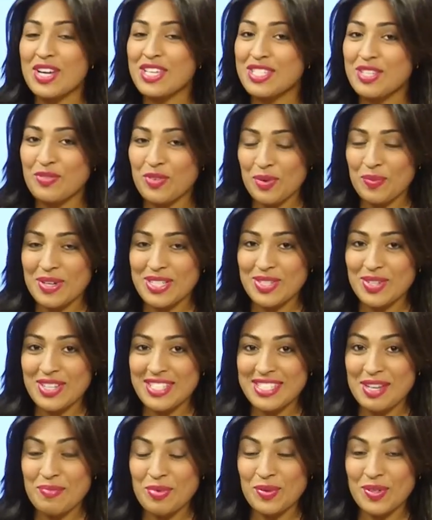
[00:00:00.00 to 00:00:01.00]
las
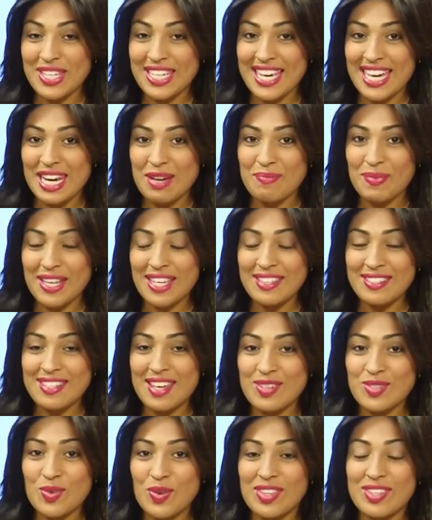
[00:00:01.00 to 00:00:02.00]
informaciones que publica la
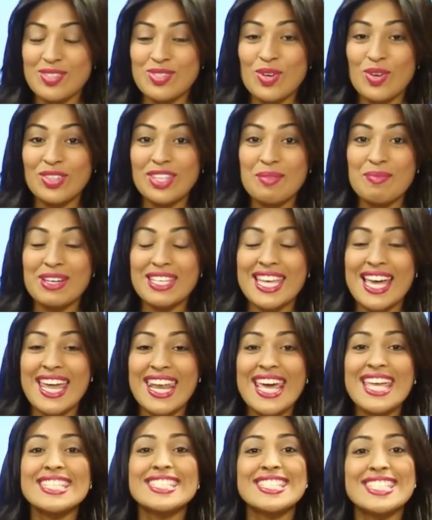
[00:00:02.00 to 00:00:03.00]
prensa en su edición de
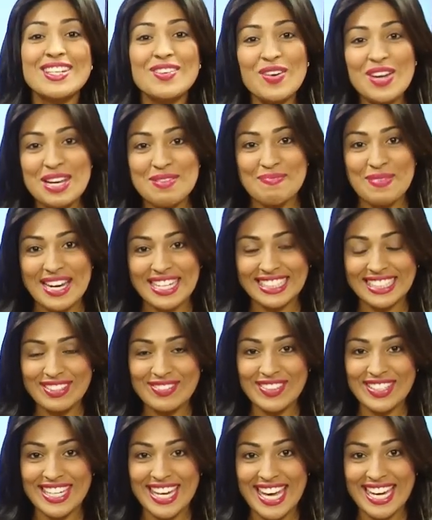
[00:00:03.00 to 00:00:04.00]
mañana, llego a la parte
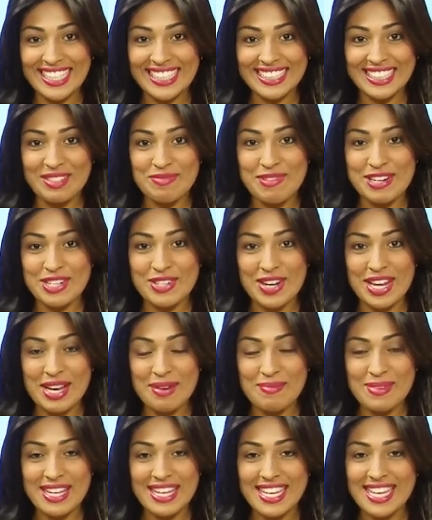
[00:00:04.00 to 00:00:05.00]
final de
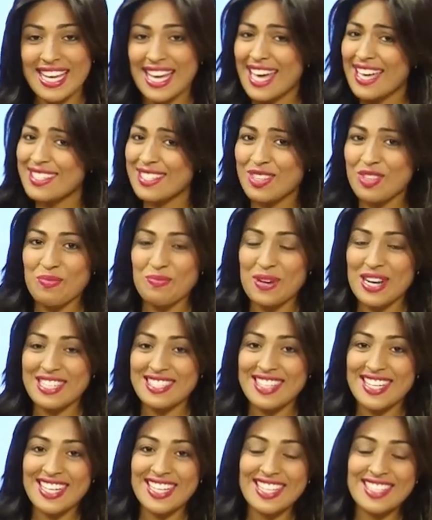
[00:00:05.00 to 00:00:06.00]
Panorama. Ha sido un
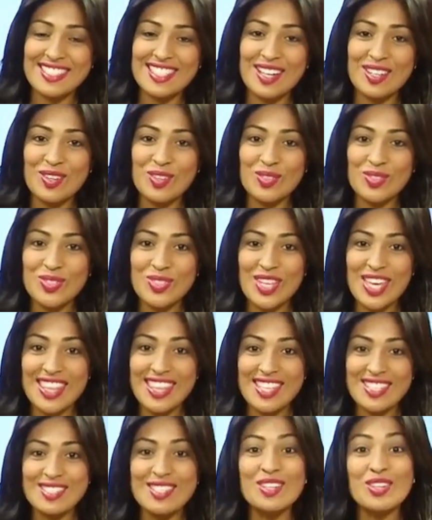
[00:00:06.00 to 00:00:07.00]
placer estar con
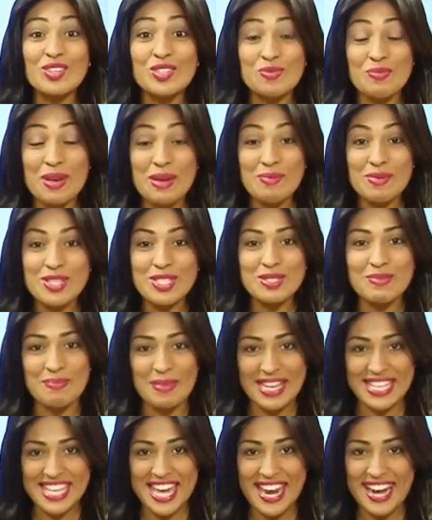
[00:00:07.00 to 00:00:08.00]
ustedes. Nos vemos
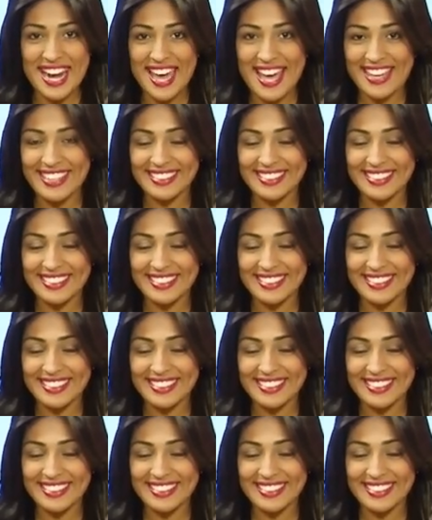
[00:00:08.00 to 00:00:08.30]
mañana.